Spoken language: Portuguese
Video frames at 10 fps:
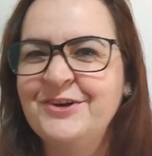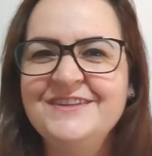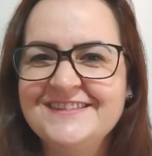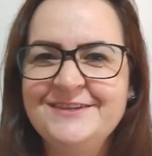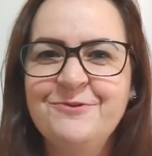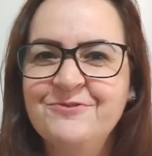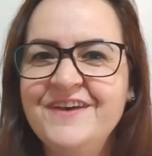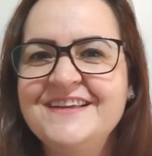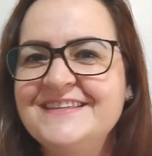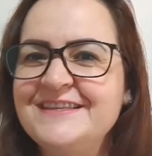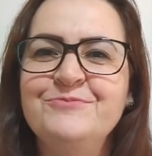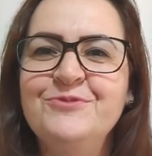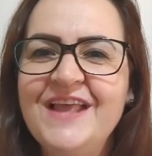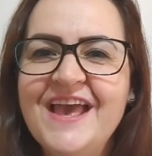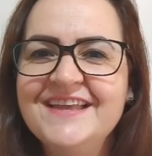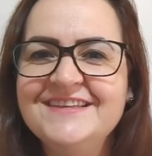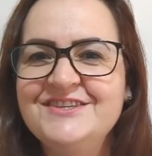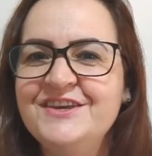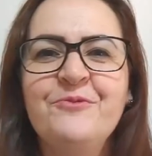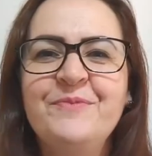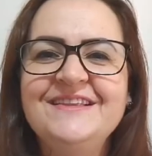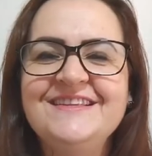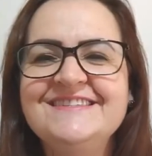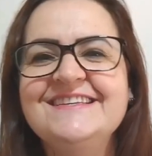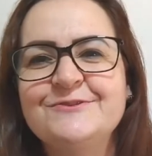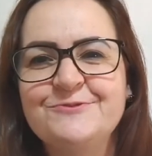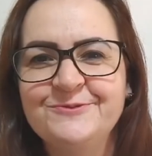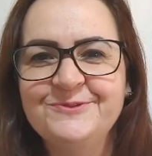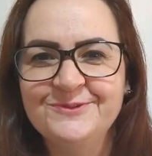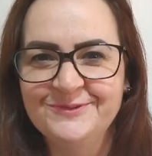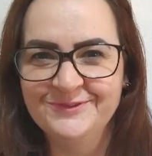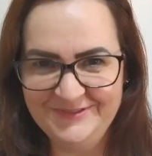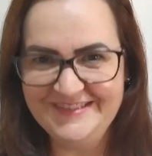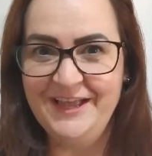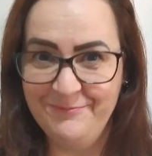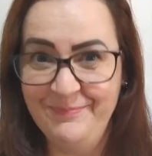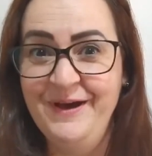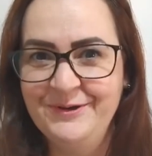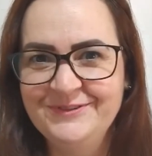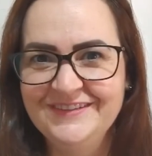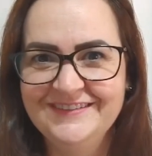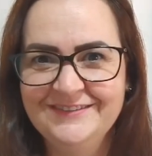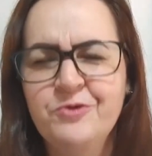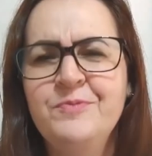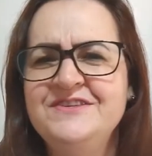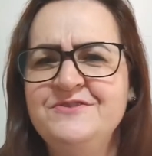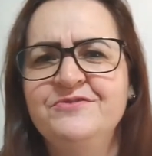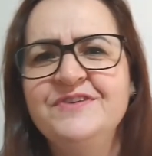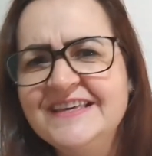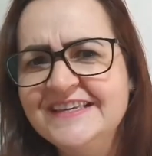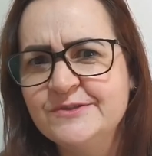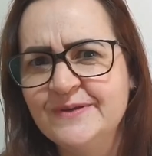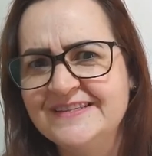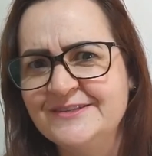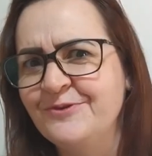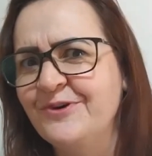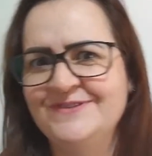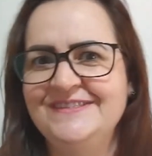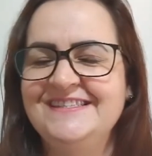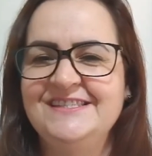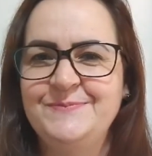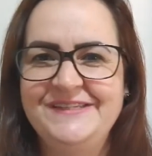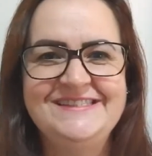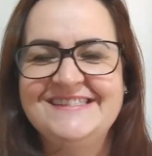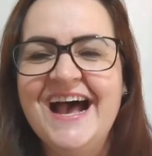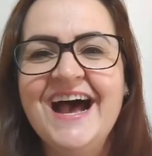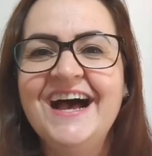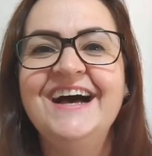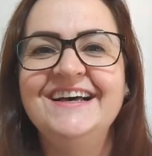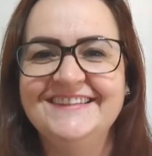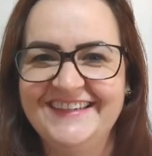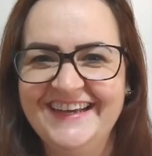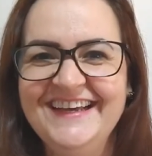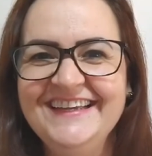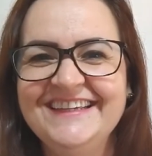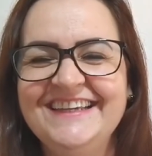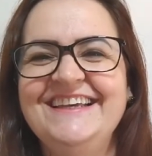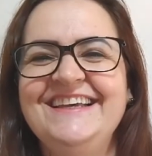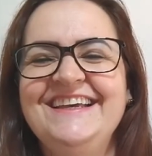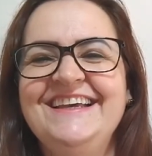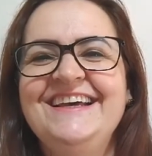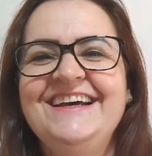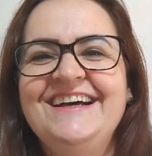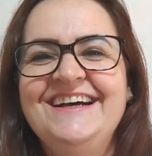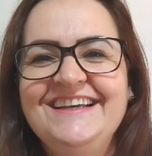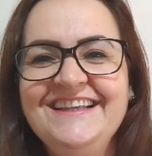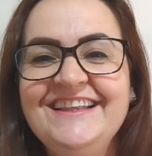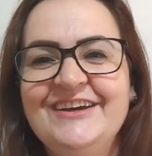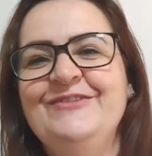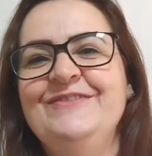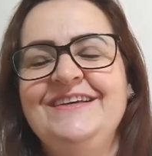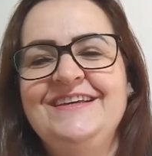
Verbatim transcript: rodas de conversa entre mulheres, geralmente esse assunto está em pauta? Como é difícil, eles não gostam de se expressar. Ah? Então,